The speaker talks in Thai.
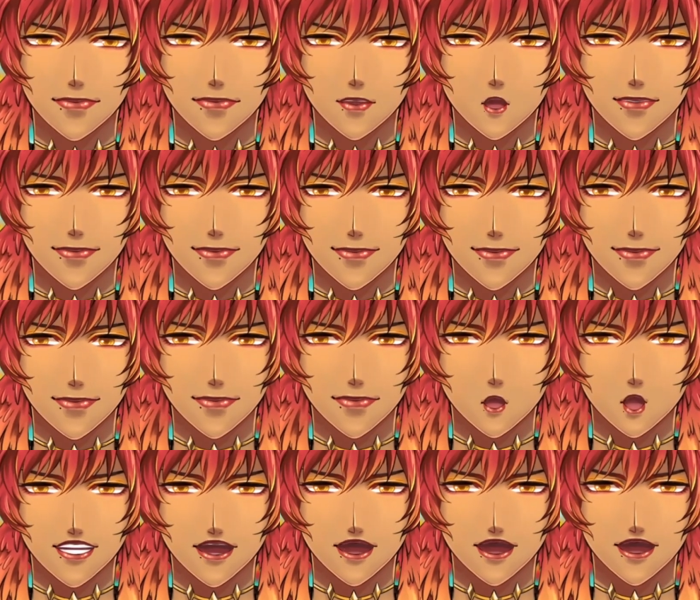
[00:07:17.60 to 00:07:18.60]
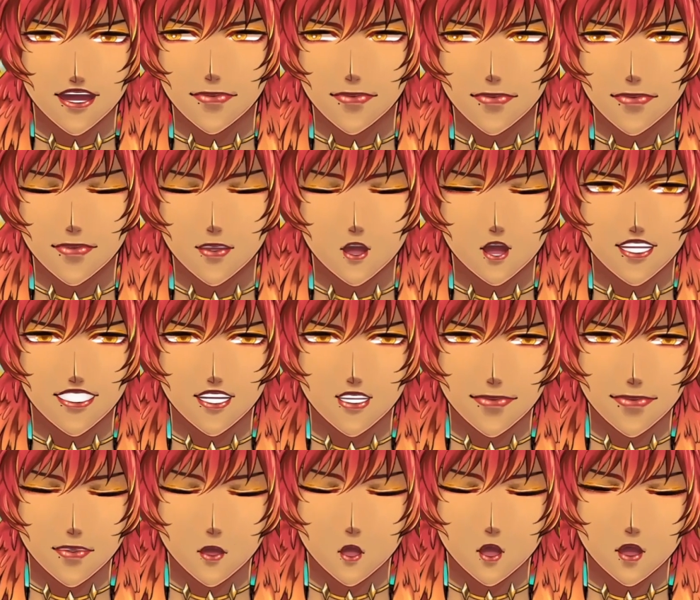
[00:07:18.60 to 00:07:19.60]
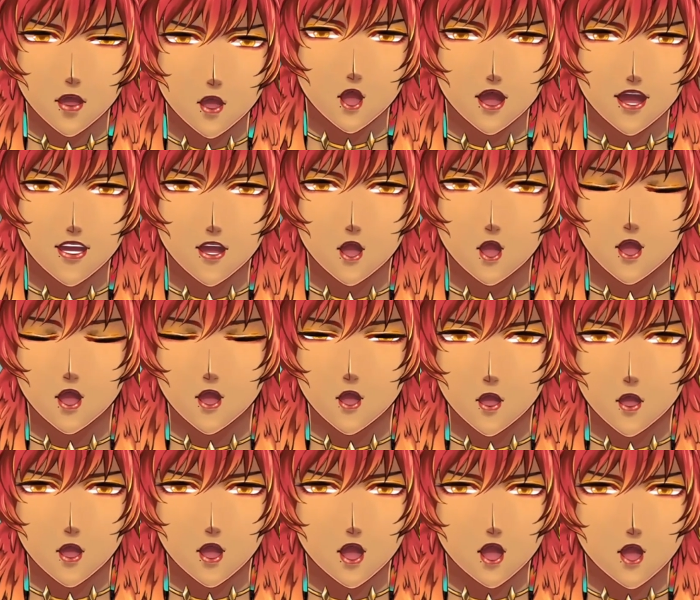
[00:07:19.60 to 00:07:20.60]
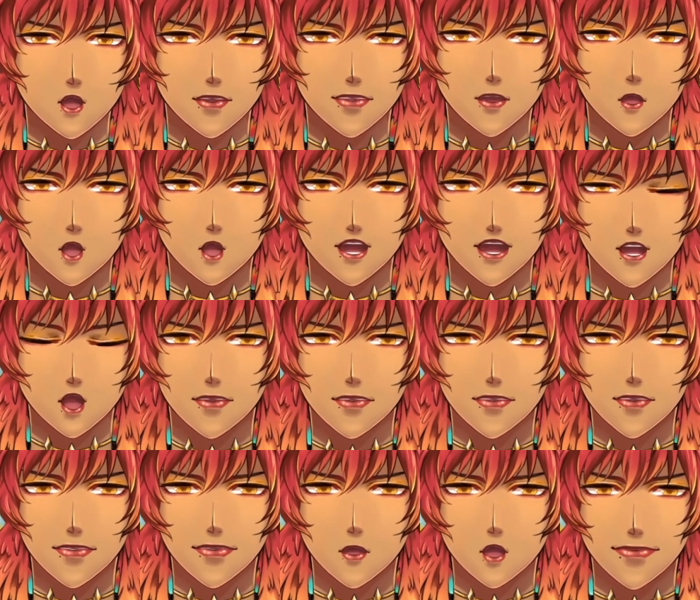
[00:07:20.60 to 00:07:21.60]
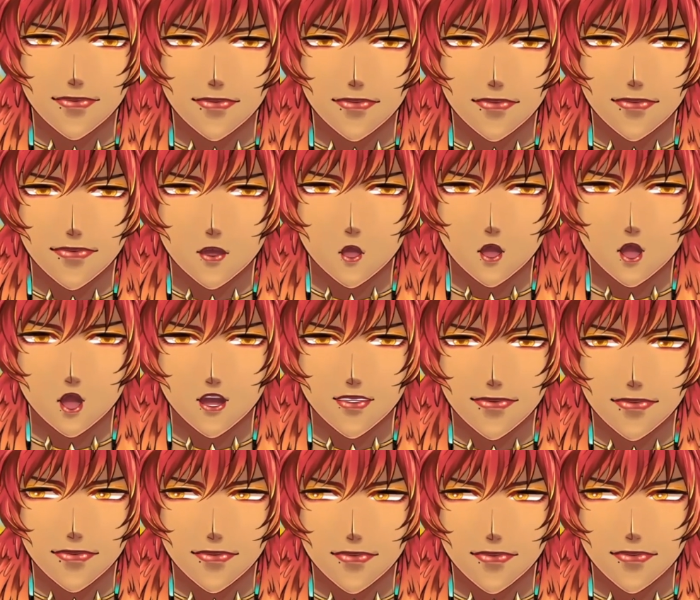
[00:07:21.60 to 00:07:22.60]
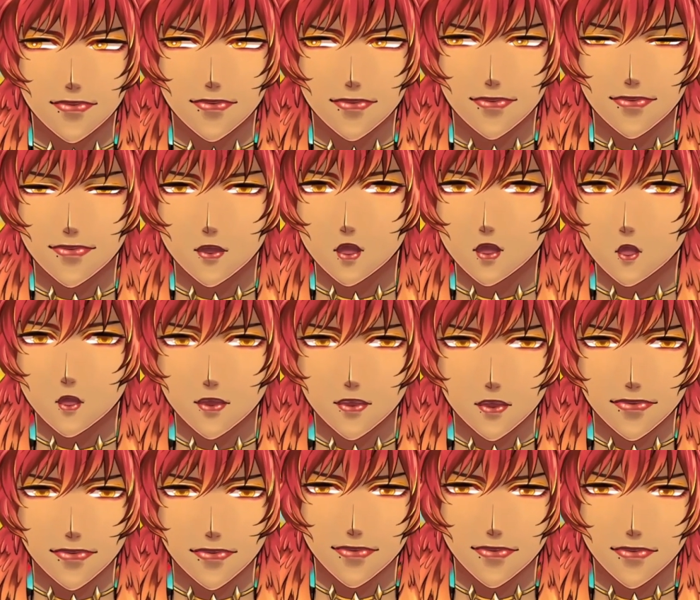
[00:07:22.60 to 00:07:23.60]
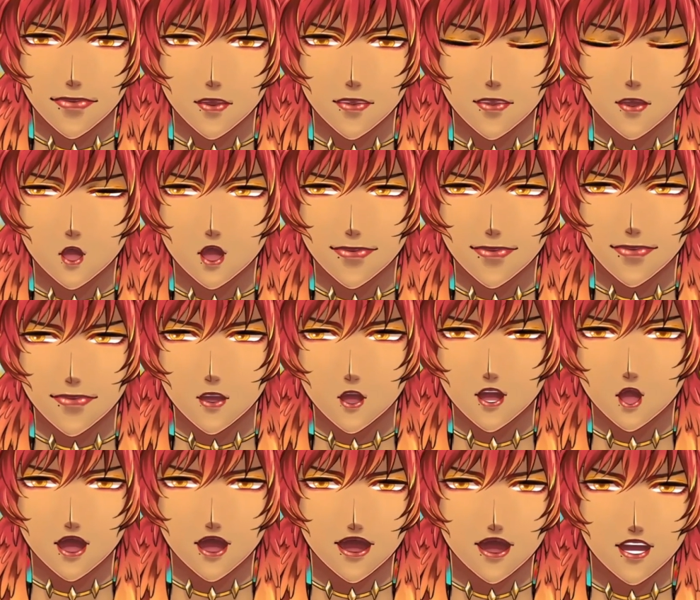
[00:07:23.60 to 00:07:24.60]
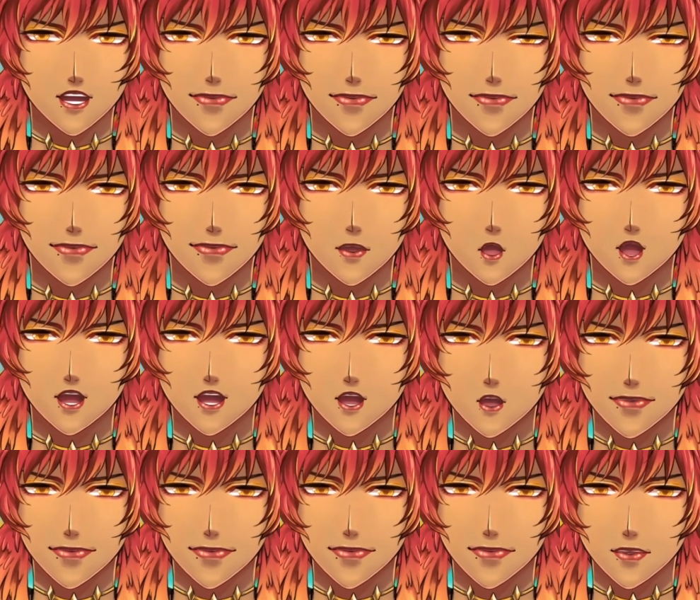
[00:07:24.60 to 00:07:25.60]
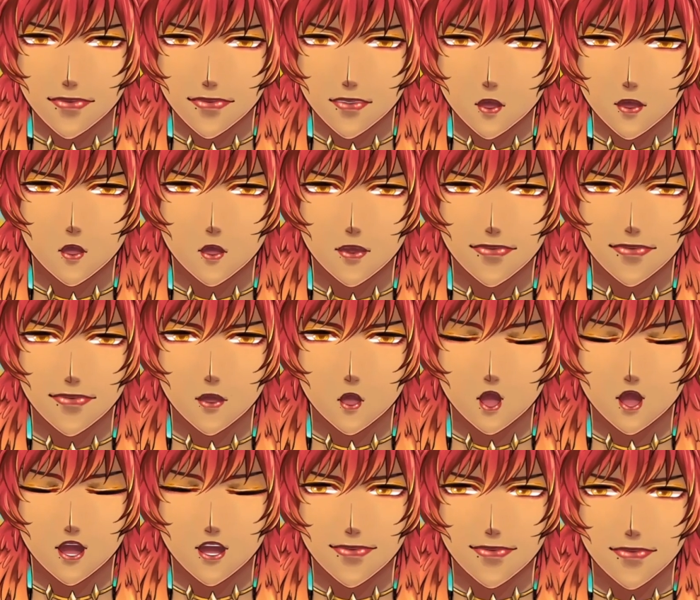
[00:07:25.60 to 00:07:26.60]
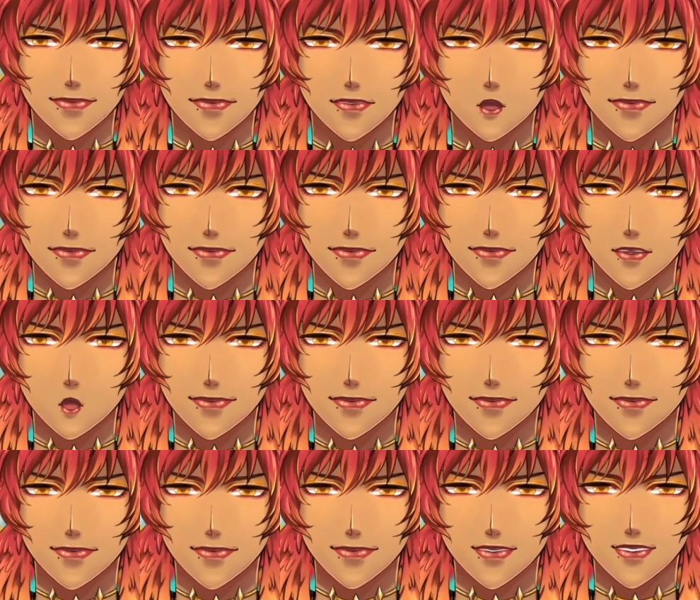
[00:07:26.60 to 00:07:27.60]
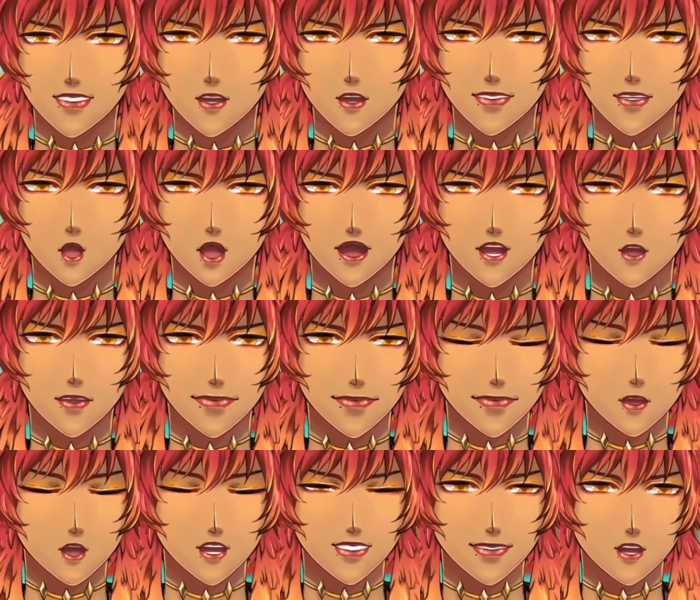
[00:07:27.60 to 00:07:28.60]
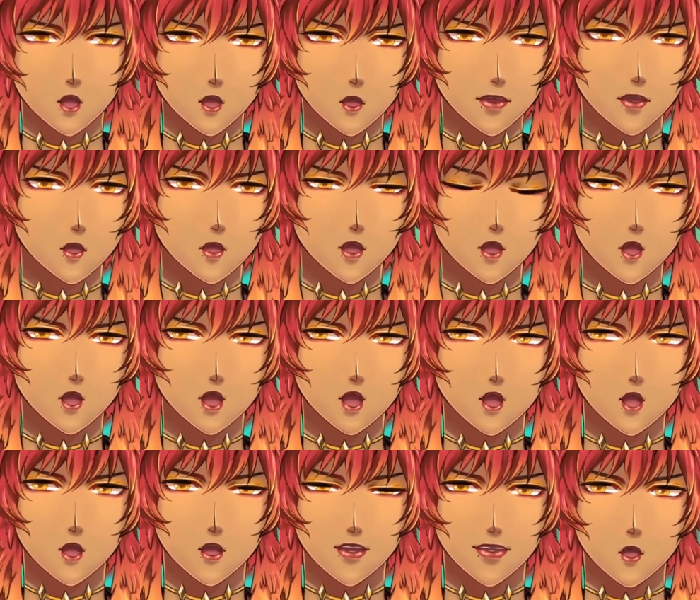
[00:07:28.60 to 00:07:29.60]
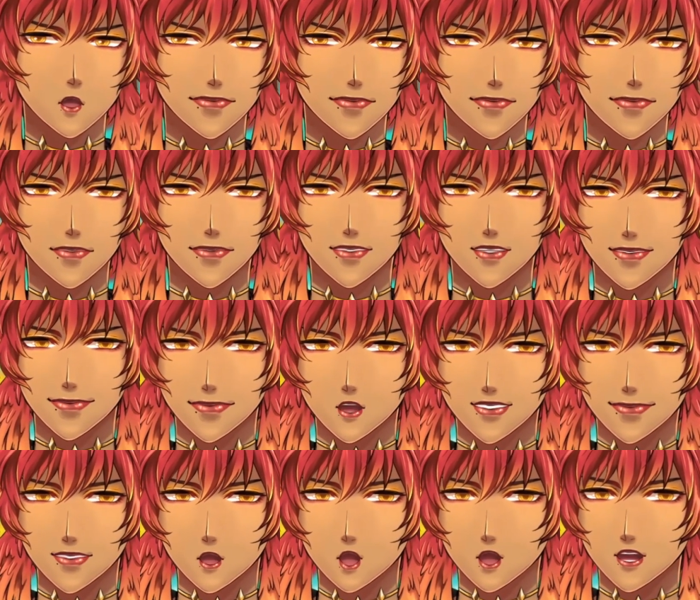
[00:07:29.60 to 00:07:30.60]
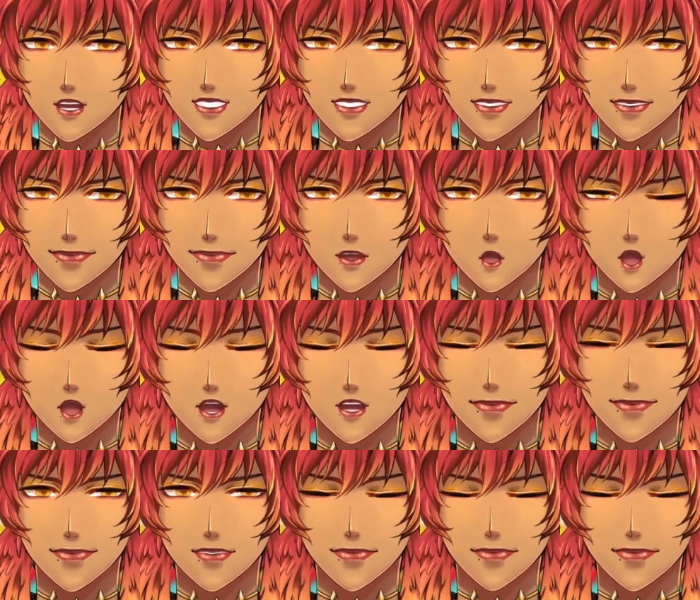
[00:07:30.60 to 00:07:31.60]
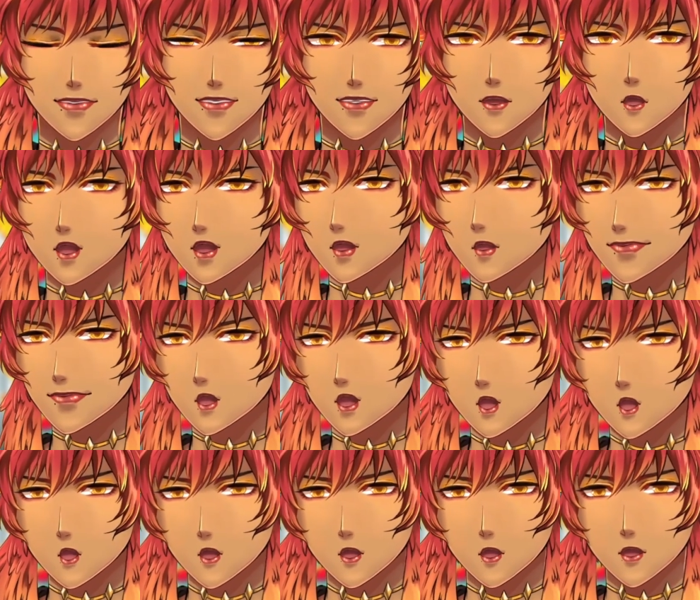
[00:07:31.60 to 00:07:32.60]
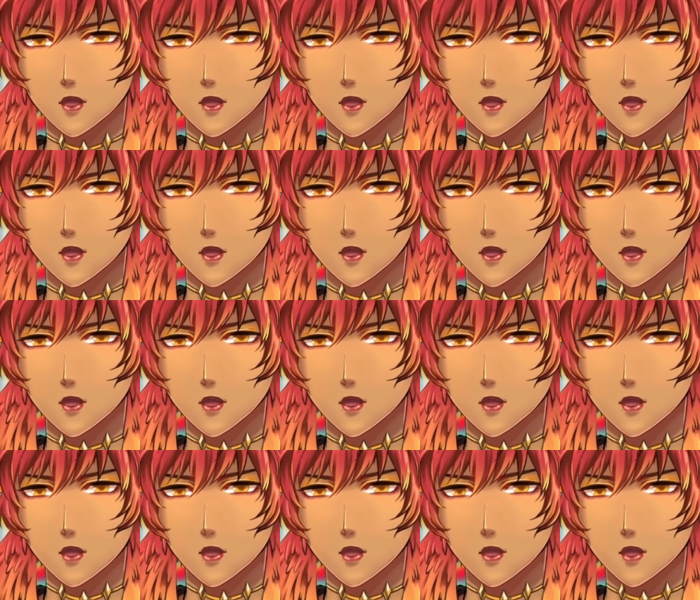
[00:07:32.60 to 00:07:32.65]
สู้ๆนะแก แกเก่งมาตลอด แกอย่าด้อยค่าตัวเองเลยนะ อย่าไปพยายามแบบ เป็นคนอื่นเลย คือแกเป็นแกมันดีที่สุดเลยเว้ยพยายามได้แบบได้แบบแนวทางของตัวเองซะรักเหล่าลูกเจี๊ยบให้มากขึ้น ใส่ใจพวกเขามากขึ้น